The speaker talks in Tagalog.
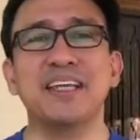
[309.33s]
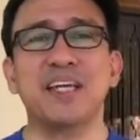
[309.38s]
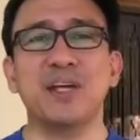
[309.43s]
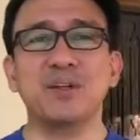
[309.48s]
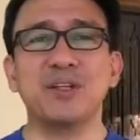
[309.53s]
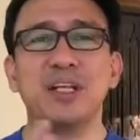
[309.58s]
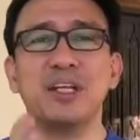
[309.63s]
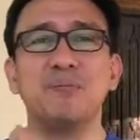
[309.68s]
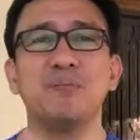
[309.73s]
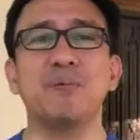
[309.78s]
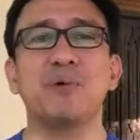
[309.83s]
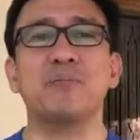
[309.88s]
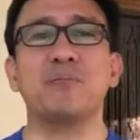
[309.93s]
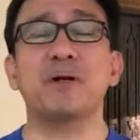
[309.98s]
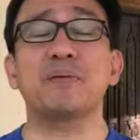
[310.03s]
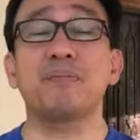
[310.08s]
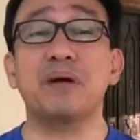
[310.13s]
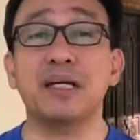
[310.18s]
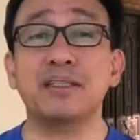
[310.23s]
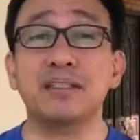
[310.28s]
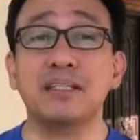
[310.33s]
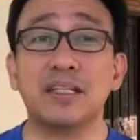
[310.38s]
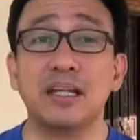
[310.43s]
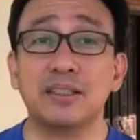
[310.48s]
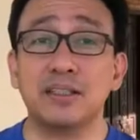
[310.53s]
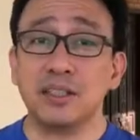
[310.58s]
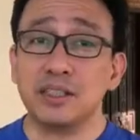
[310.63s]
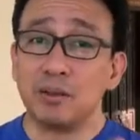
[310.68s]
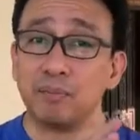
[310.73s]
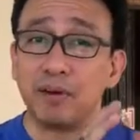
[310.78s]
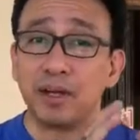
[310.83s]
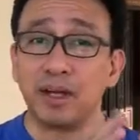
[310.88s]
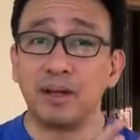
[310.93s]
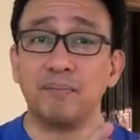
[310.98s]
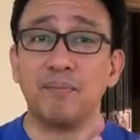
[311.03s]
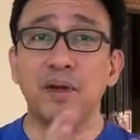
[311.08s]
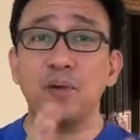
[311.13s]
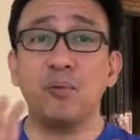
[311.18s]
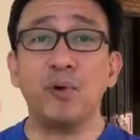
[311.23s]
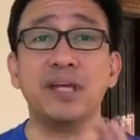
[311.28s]
Gayun na rin po ang pagbati natin sa mga
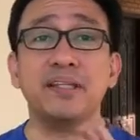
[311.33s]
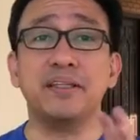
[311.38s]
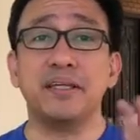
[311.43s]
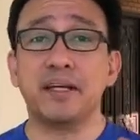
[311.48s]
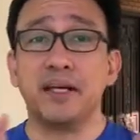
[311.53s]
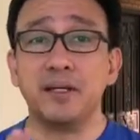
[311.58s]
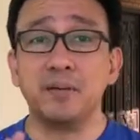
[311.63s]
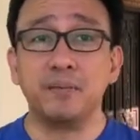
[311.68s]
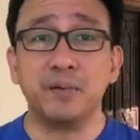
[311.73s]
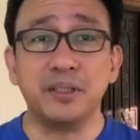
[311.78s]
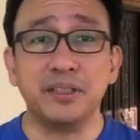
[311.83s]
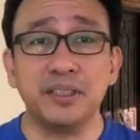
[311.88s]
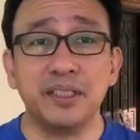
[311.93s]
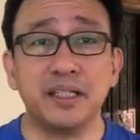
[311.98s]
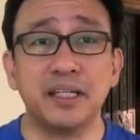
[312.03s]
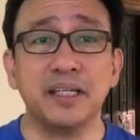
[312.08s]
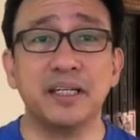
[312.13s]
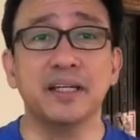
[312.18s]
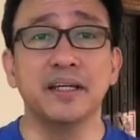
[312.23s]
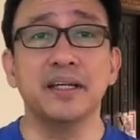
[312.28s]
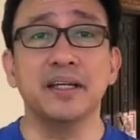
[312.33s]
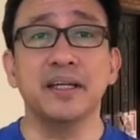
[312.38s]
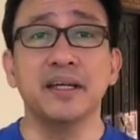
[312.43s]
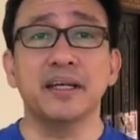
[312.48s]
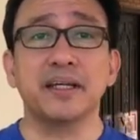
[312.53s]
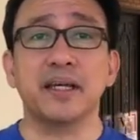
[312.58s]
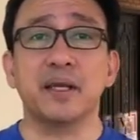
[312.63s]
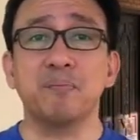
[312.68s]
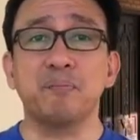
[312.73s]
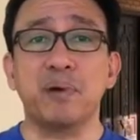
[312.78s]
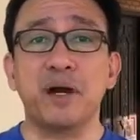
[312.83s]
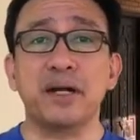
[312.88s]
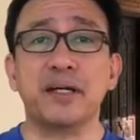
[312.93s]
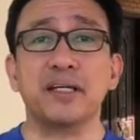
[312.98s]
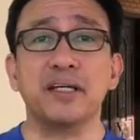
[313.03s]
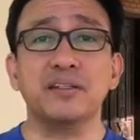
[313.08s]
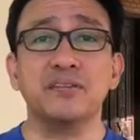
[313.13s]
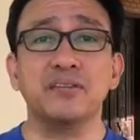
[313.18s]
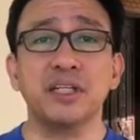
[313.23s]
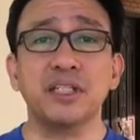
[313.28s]
may wedding anniversary kay Mark
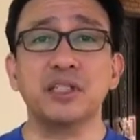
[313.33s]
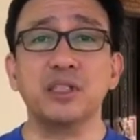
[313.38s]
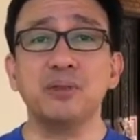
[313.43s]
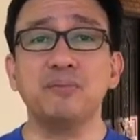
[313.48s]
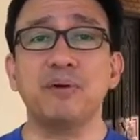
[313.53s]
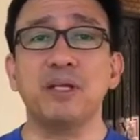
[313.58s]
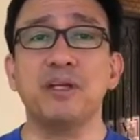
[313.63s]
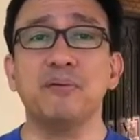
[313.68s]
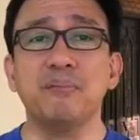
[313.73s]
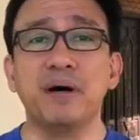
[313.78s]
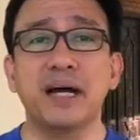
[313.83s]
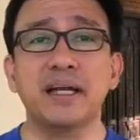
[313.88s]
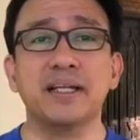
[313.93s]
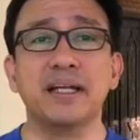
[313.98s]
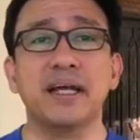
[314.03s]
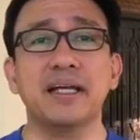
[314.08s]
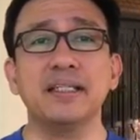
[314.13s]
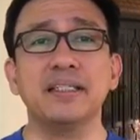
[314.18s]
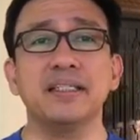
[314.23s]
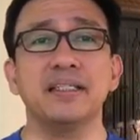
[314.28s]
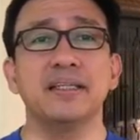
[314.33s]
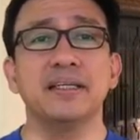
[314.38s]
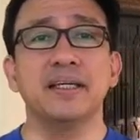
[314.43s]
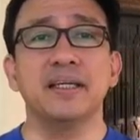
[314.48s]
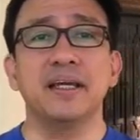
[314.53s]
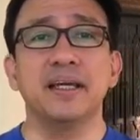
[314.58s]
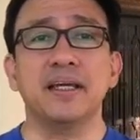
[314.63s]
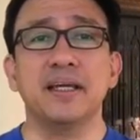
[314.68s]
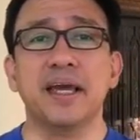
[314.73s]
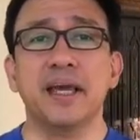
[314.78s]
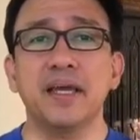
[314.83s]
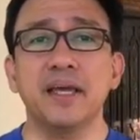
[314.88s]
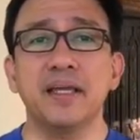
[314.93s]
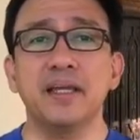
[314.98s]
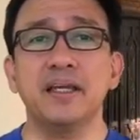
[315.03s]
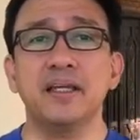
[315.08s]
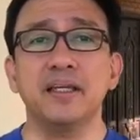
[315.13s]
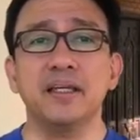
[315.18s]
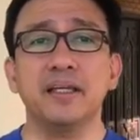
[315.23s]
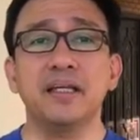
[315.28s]
and Reggie Malabanan,
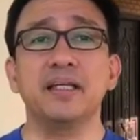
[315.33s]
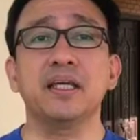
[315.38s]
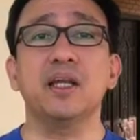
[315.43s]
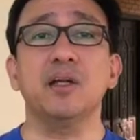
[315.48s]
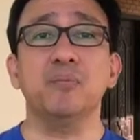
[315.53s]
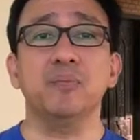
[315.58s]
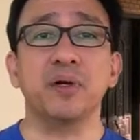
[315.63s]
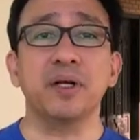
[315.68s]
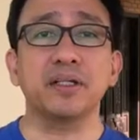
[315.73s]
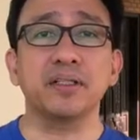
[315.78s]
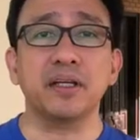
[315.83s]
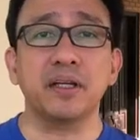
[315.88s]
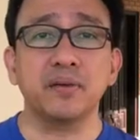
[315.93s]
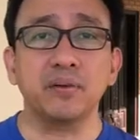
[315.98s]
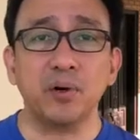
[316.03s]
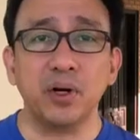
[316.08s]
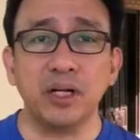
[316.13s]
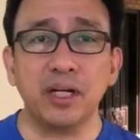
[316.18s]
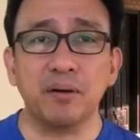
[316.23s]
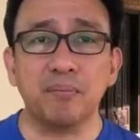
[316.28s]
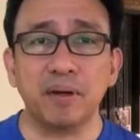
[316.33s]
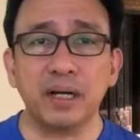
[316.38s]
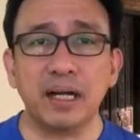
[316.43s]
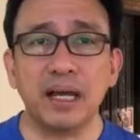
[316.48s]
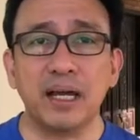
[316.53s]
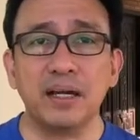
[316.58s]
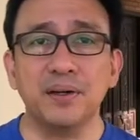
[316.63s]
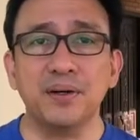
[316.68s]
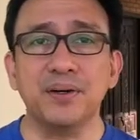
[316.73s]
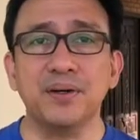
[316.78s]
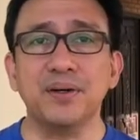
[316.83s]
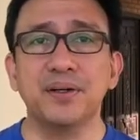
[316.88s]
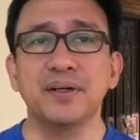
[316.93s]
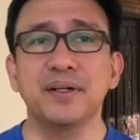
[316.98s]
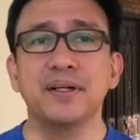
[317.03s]
kay Gilbert and Rona Manalo,